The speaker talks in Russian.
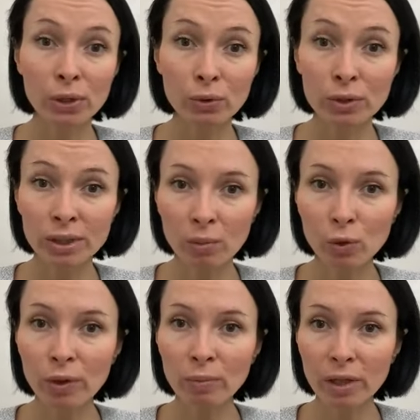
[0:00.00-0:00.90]
принес
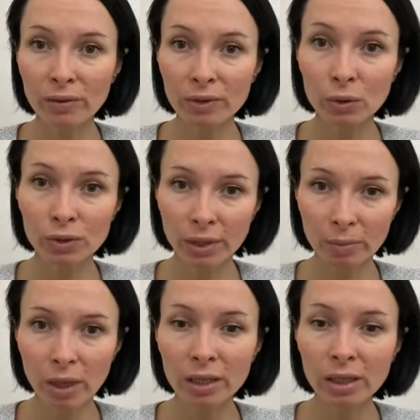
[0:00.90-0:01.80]
домой половину
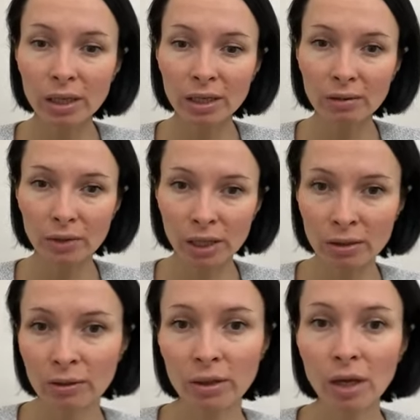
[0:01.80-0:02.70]
зарплаты и
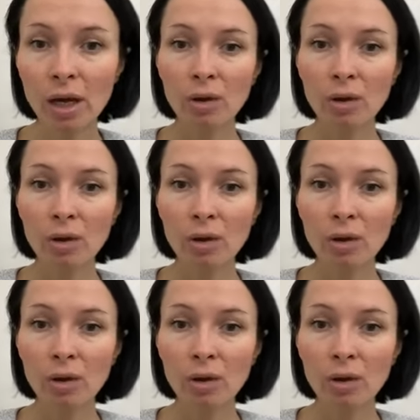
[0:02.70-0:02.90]
говорит,